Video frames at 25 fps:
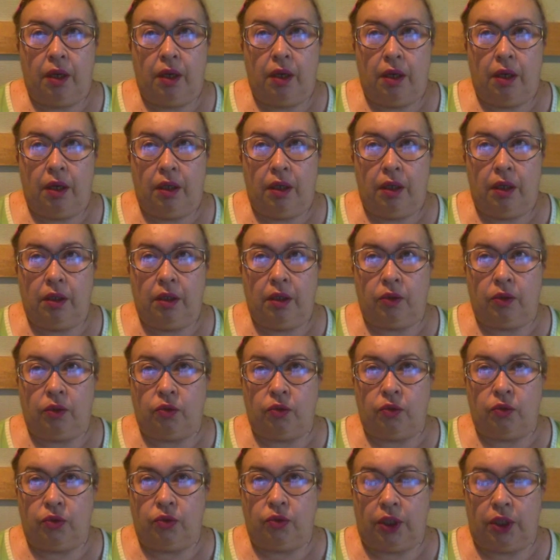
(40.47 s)
in
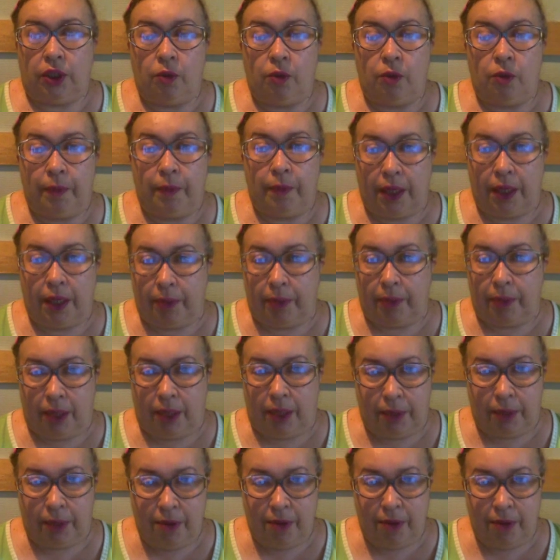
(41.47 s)
cui compare per la
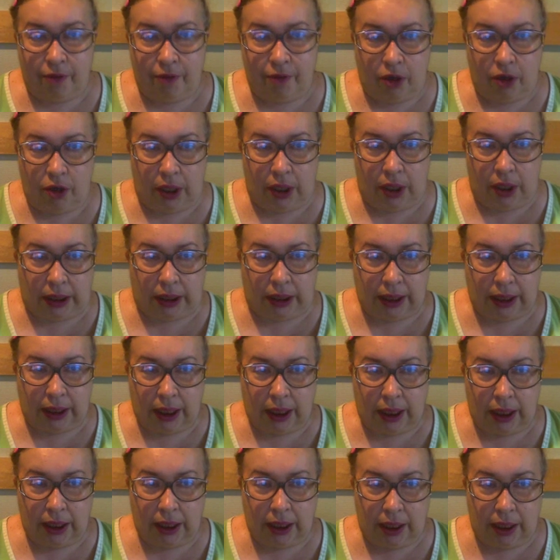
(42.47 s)
prima
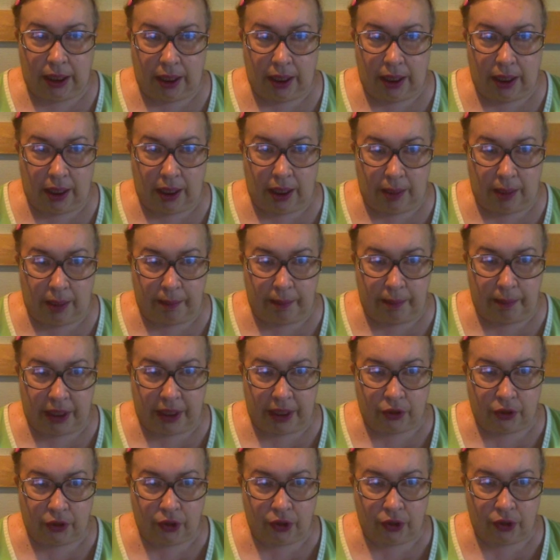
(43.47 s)
volta il
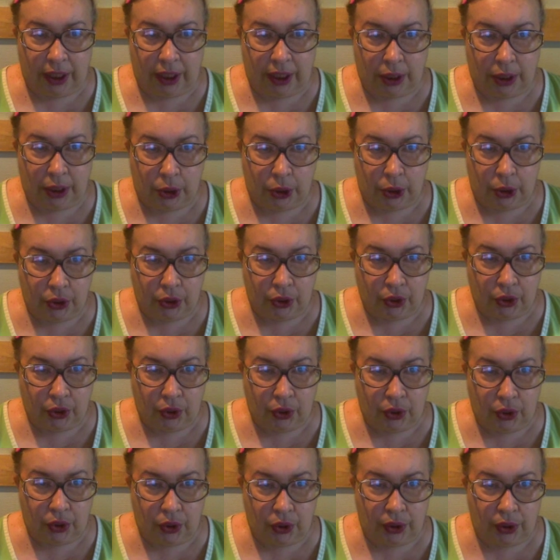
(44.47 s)

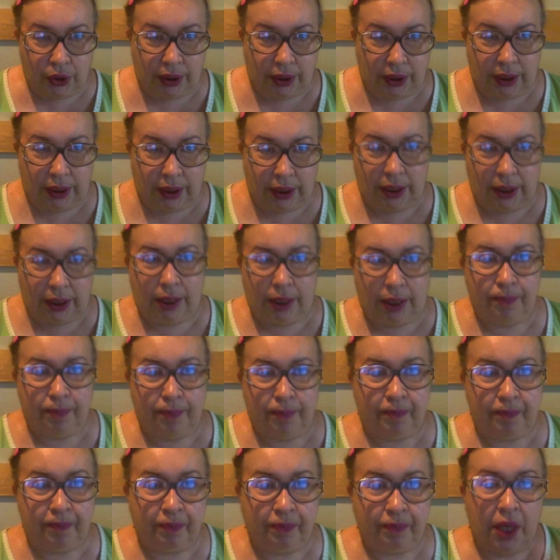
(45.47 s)
personaggio di
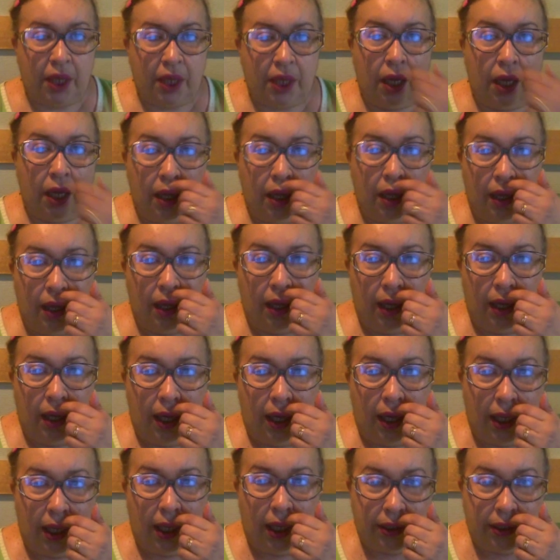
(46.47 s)
mm,
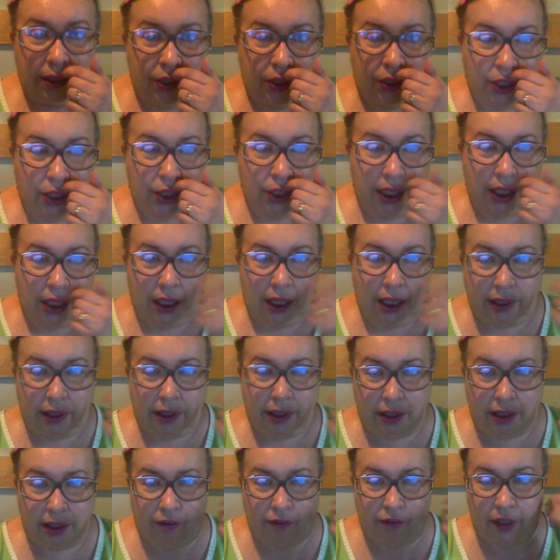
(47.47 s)
Alice
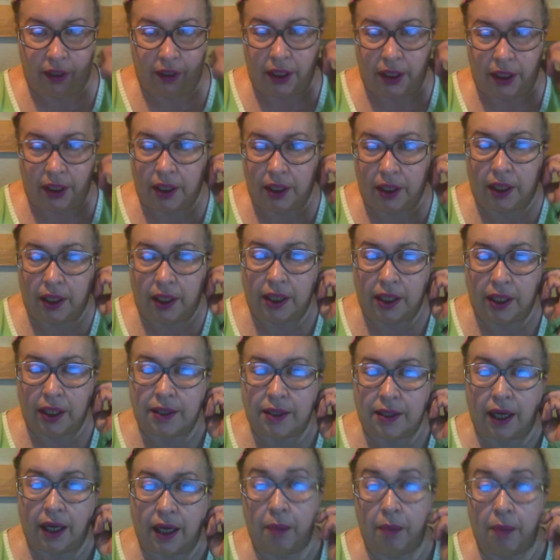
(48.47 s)
Allievi che
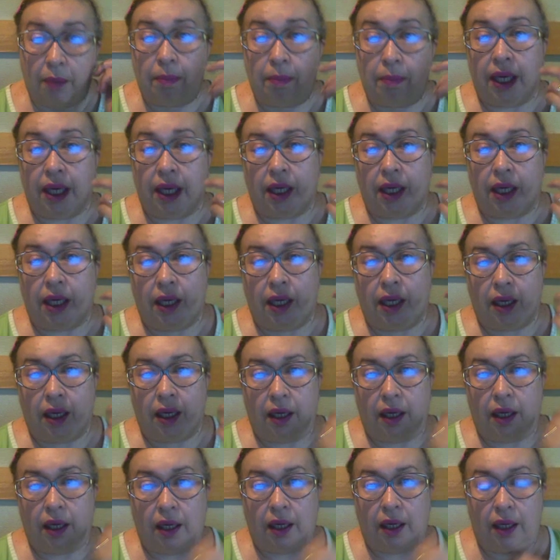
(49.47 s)

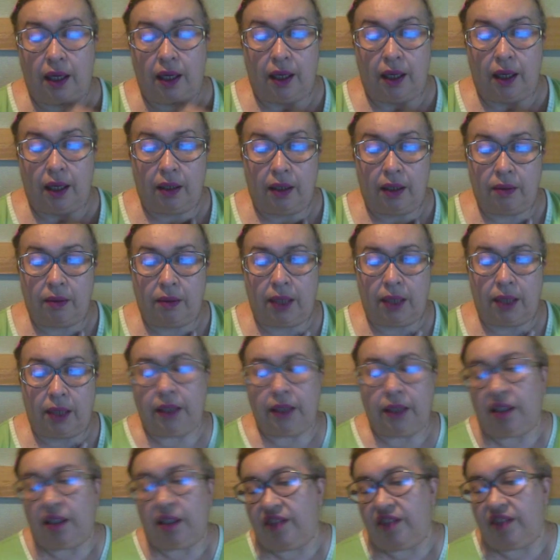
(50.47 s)
sarebbe
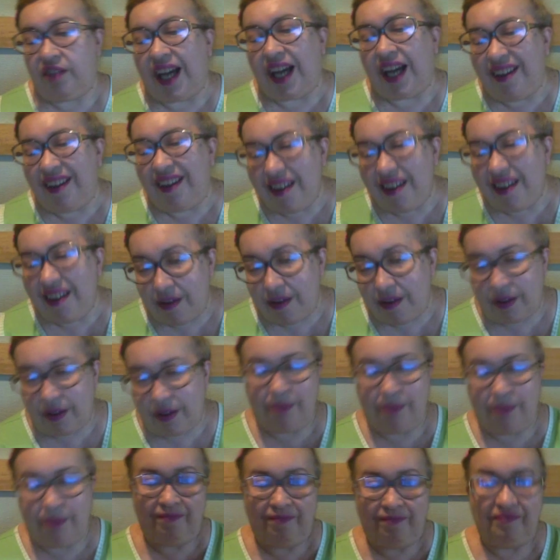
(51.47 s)
Allievi, Allevi,
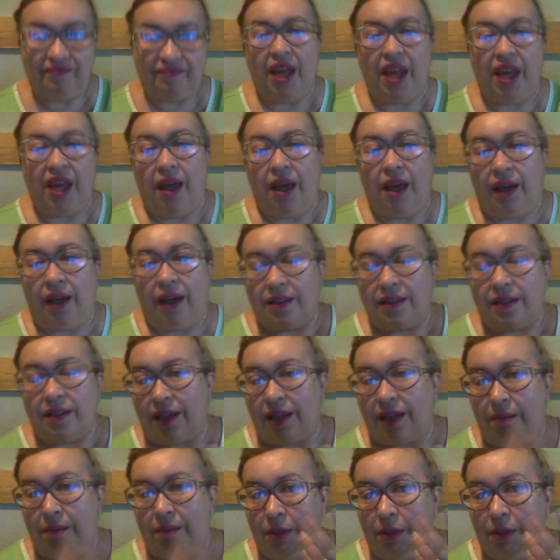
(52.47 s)
mm, che
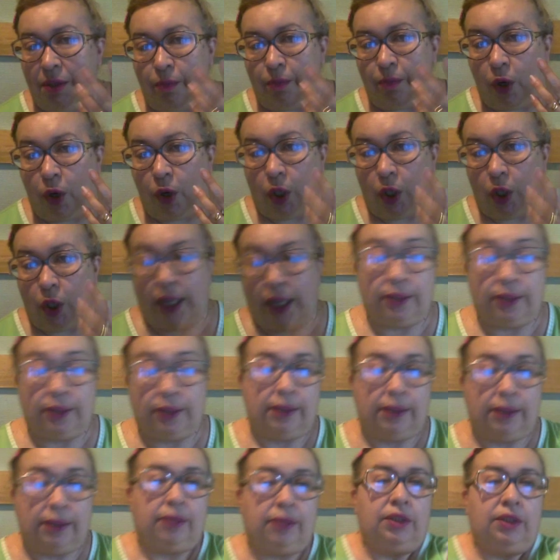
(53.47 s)
sarebbe un po'
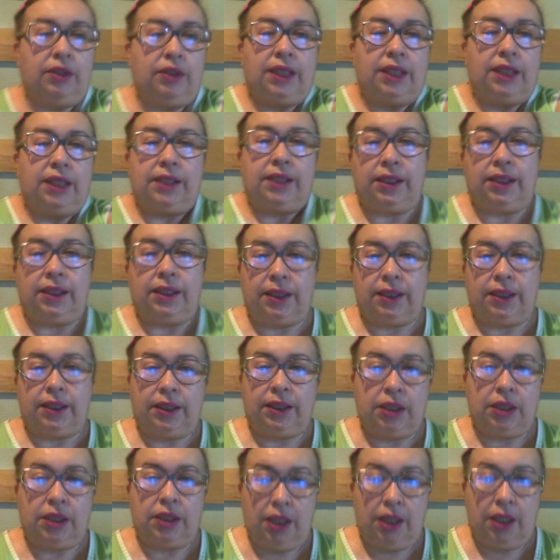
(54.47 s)
l'alter ego della scrittrice.